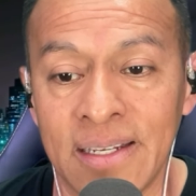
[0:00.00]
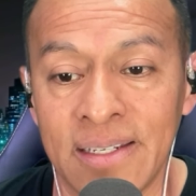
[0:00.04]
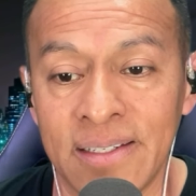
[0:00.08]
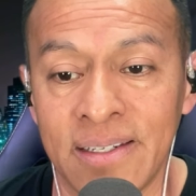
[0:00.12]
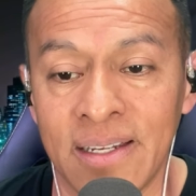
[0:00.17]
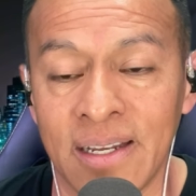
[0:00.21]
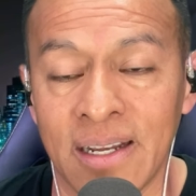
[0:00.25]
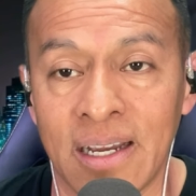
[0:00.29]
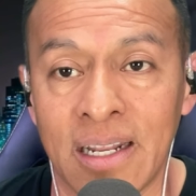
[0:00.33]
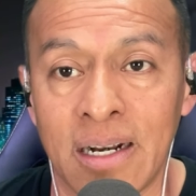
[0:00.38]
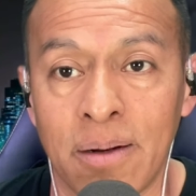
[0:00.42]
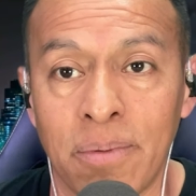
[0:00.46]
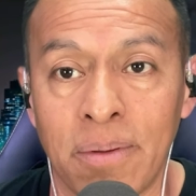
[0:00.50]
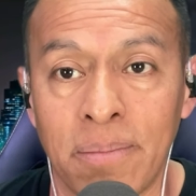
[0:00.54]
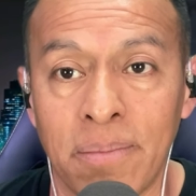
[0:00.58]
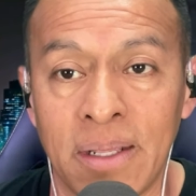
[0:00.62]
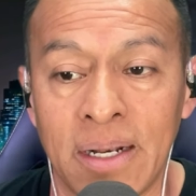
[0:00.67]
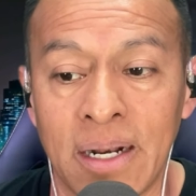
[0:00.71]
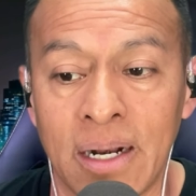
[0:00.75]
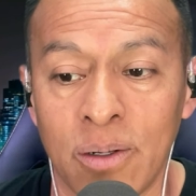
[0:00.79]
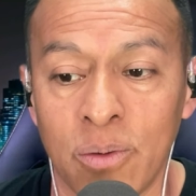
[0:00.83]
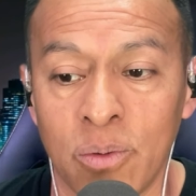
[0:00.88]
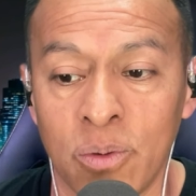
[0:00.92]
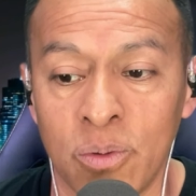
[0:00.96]
llegar a
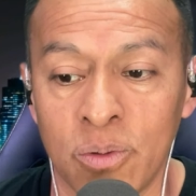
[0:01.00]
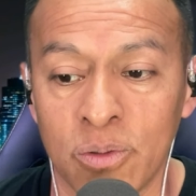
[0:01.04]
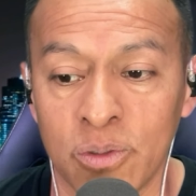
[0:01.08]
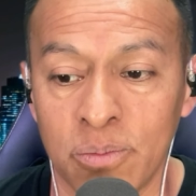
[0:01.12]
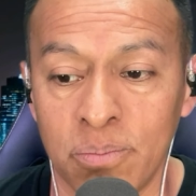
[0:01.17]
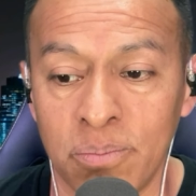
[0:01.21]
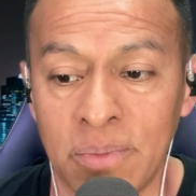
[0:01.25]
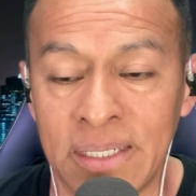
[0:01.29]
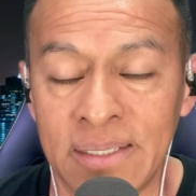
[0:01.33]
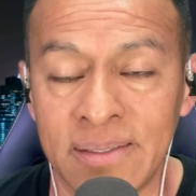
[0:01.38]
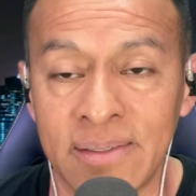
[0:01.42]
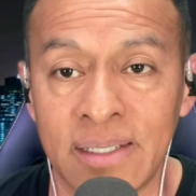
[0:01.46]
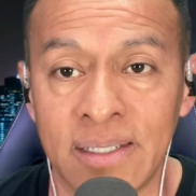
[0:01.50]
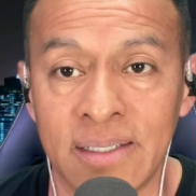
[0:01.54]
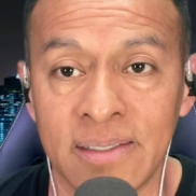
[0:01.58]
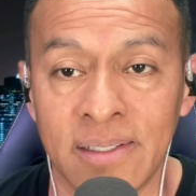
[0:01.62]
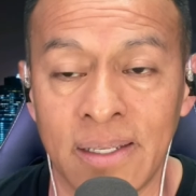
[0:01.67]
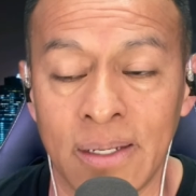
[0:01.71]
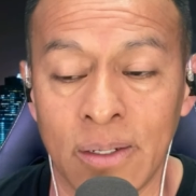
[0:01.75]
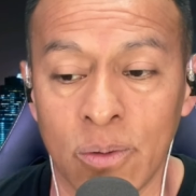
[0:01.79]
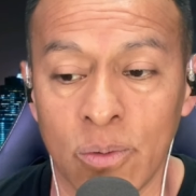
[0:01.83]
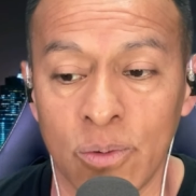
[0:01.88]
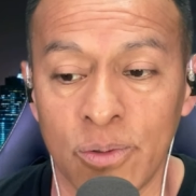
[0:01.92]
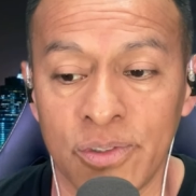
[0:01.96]
vivir algunos meses
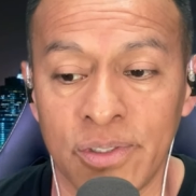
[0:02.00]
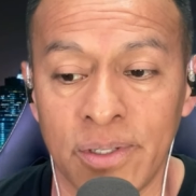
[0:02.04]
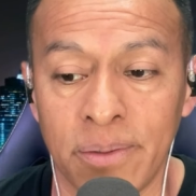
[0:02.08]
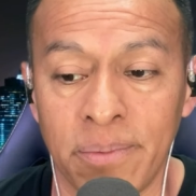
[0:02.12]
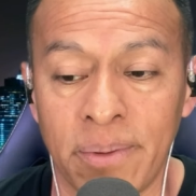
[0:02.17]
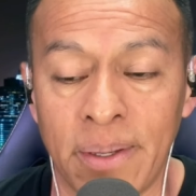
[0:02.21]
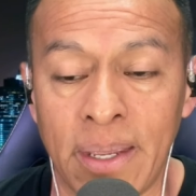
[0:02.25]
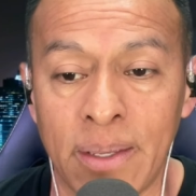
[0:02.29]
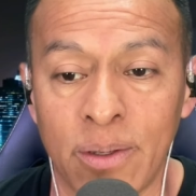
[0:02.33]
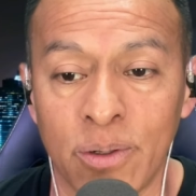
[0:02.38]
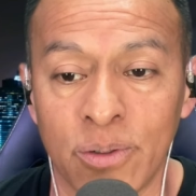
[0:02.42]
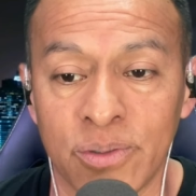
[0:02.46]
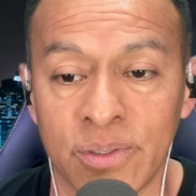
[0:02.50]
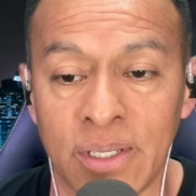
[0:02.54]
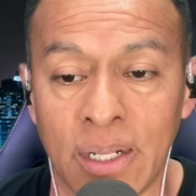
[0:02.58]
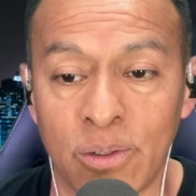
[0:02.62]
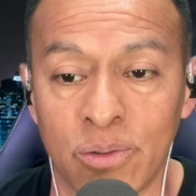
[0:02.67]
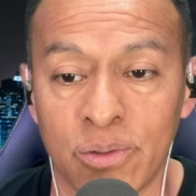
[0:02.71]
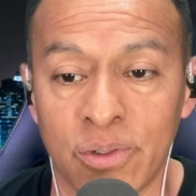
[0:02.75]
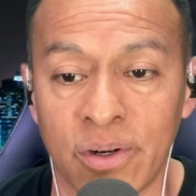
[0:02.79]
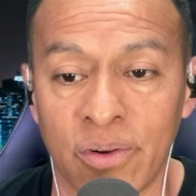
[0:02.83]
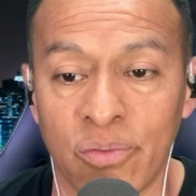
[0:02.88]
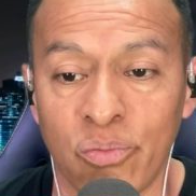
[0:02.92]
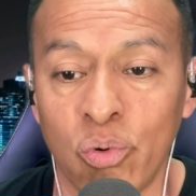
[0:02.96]
e inclusive años a
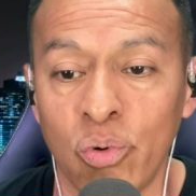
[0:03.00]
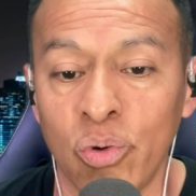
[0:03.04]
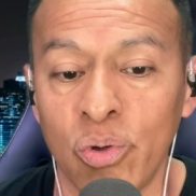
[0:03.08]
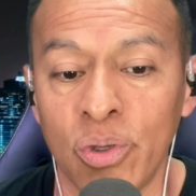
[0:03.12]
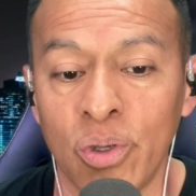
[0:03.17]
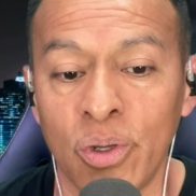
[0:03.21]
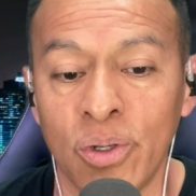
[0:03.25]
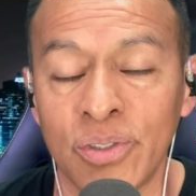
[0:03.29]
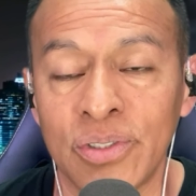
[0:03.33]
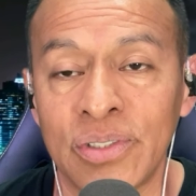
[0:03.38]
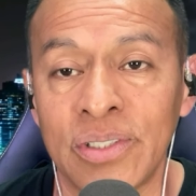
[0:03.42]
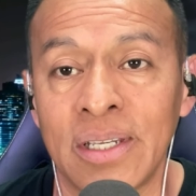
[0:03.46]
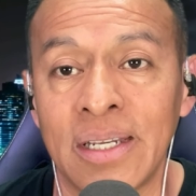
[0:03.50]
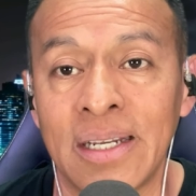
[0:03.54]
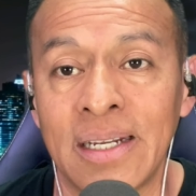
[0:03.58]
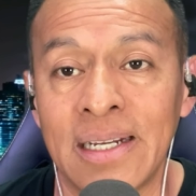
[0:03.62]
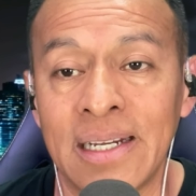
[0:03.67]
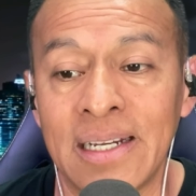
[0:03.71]
los refugios,